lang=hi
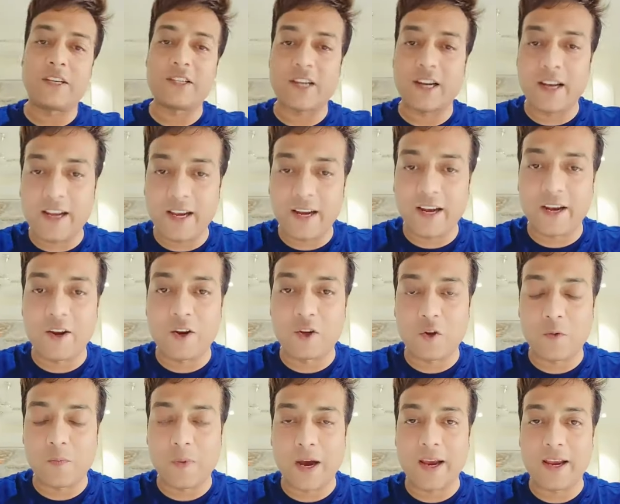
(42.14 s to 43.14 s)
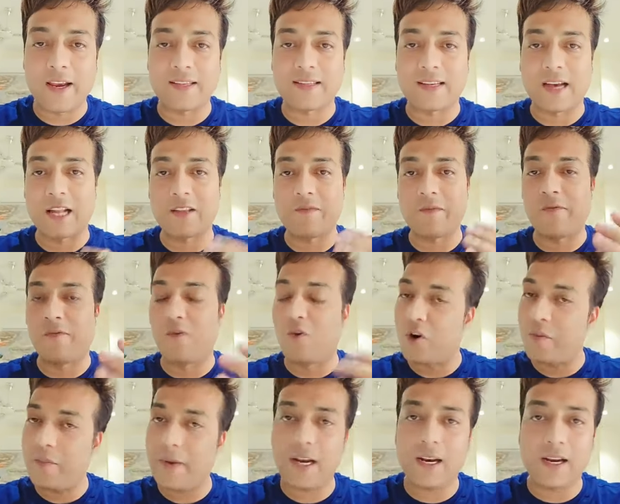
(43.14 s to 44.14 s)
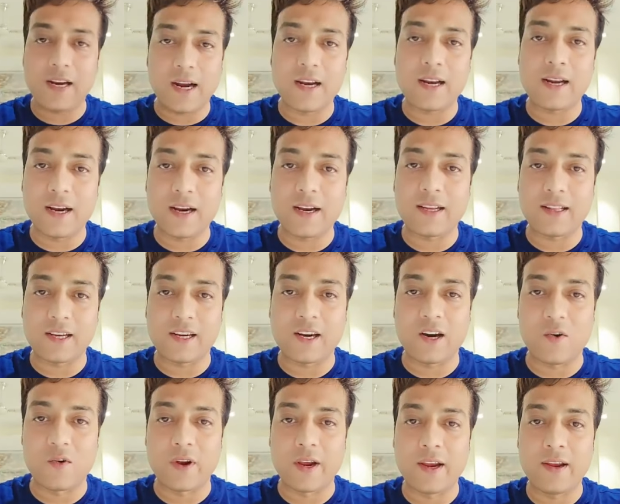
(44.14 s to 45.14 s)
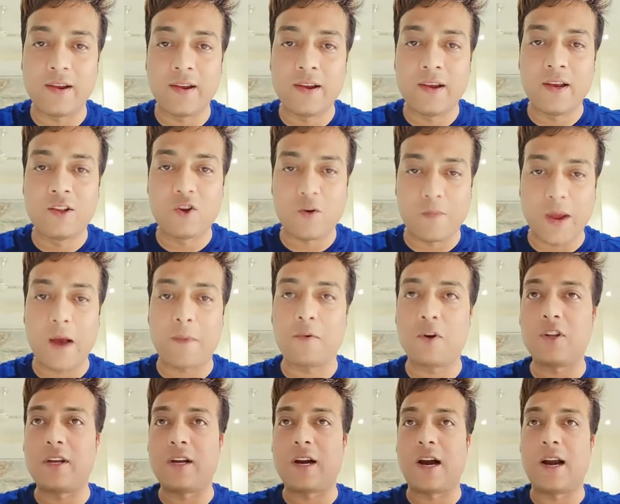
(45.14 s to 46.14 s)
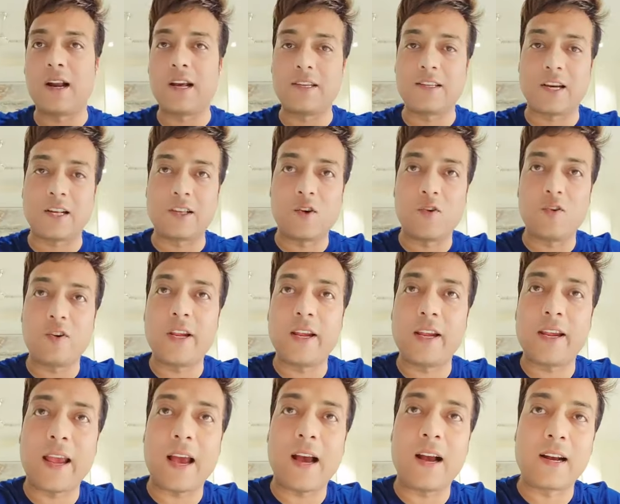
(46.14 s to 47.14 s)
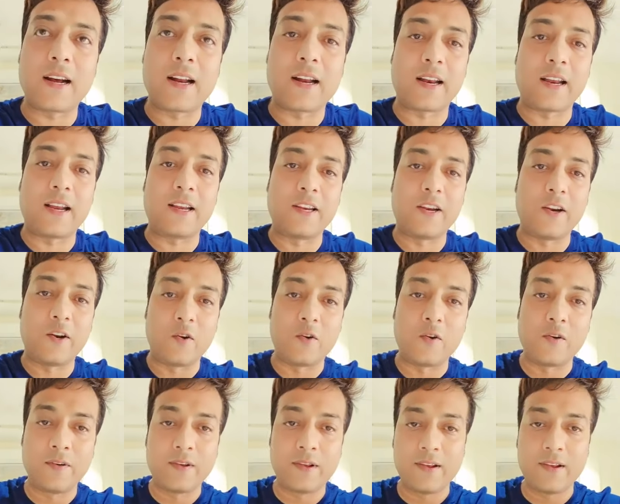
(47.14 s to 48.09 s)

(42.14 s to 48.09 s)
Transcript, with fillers: से चले गए हो तो भाई साथ में फोट में लगा लगा के दिखाओगे तो मैं आपको दिखाना चाहता हूं कि क्या कर रहे हैं ये लोग